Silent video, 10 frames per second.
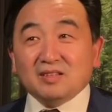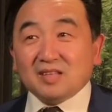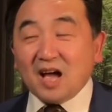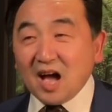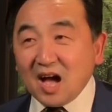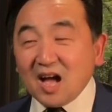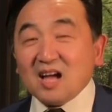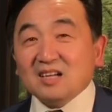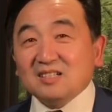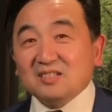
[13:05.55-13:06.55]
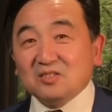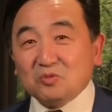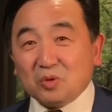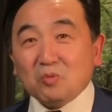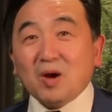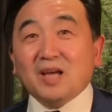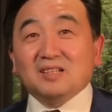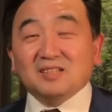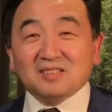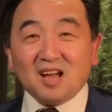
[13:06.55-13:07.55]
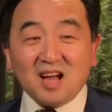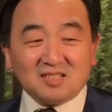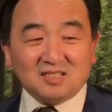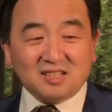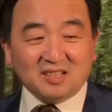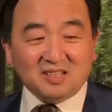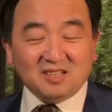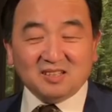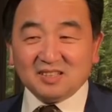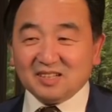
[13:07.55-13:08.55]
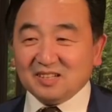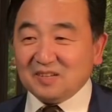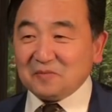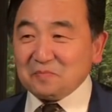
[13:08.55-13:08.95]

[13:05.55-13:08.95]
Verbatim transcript: 他是最坏的，他是这个这个